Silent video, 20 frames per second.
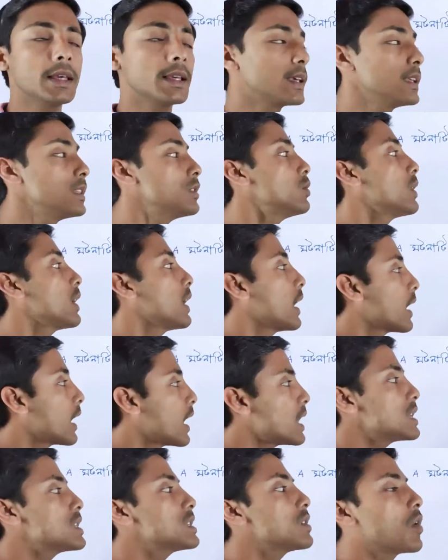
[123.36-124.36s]
কিন্তু
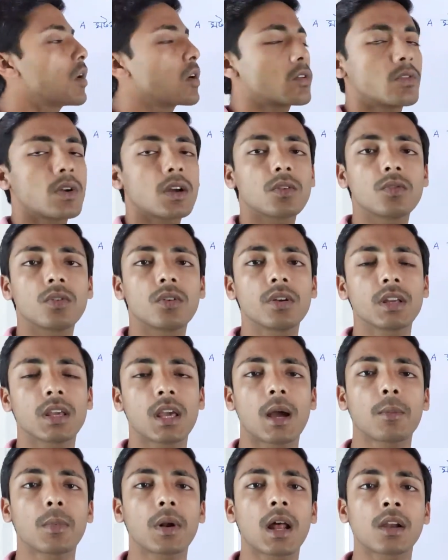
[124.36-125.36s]
এখানে যে ঘটনাগুলো নিয়ে
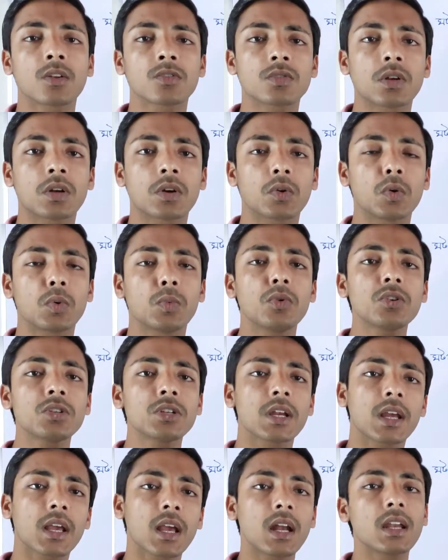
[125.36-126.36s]
আমরা আলোচনা করব
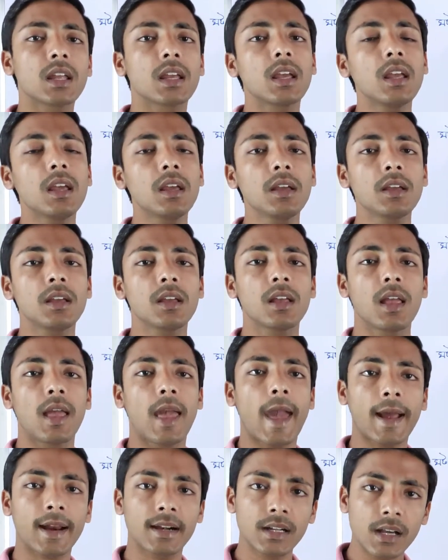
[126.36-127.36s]
সেখানে
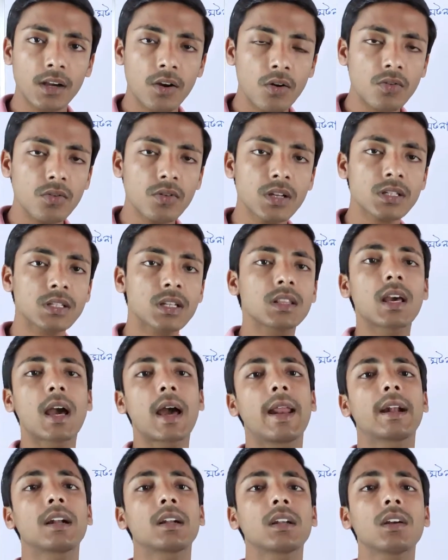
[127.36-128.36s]
একটা ঘটনার সাথে
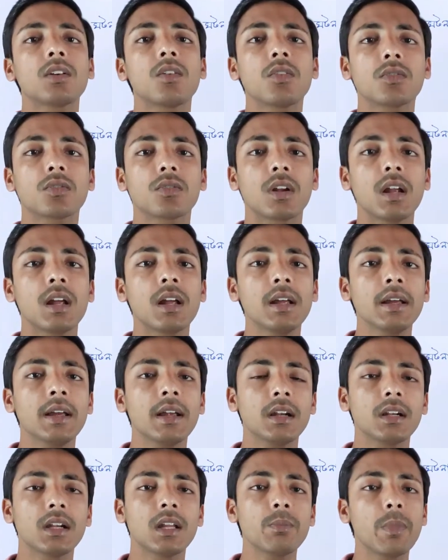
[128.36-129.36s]
আরেকটা ঘটনা
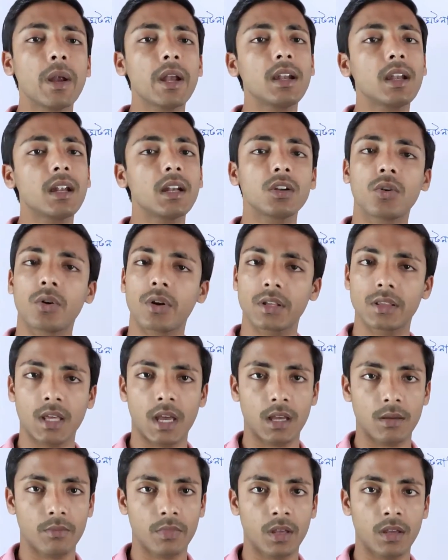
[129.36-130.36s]
ডিপেন্ডেন্ট হয়ে
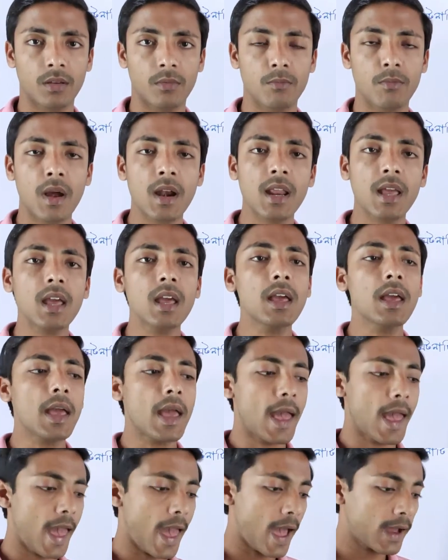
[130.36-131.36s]
থাকবে মানে
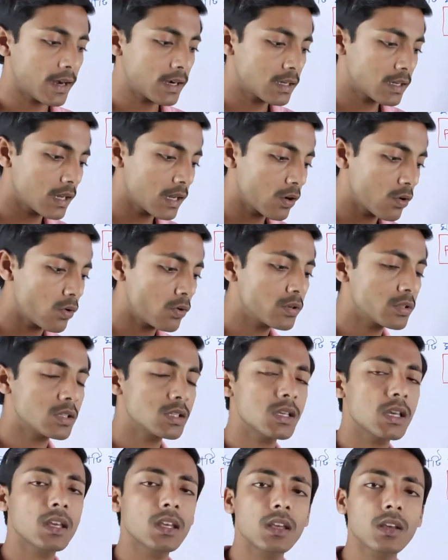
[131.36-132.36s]
একটা
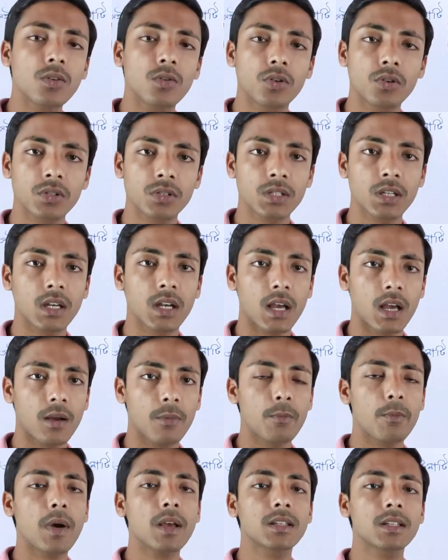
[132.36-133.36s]
ঘটছে কি ঘটছে না
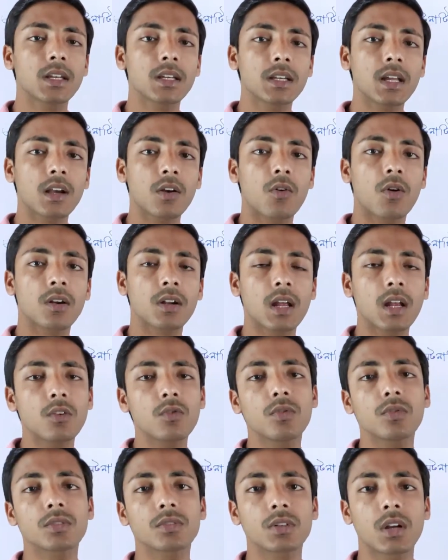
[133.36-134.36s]
বা সেটা ঘটার
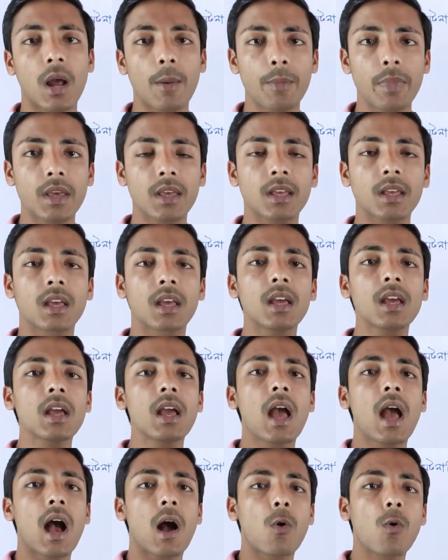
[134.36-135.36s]
সাপেক্ষে
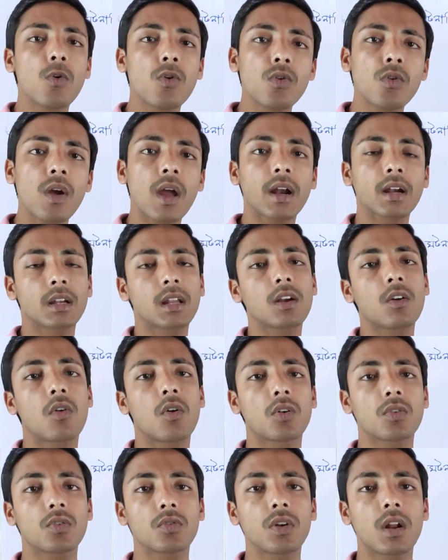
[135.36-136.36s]
অন্য একটা
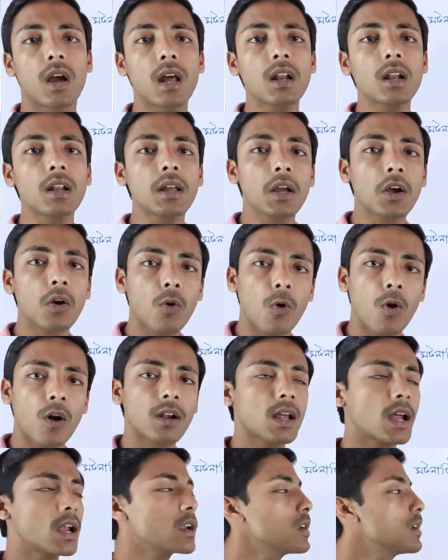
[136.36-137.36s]
ঘটনার
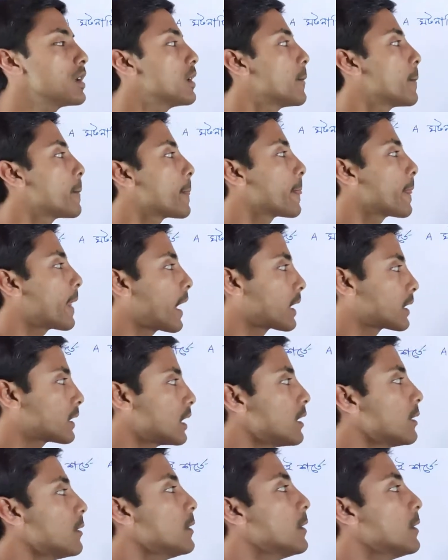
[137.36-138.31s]
ঘটার একটা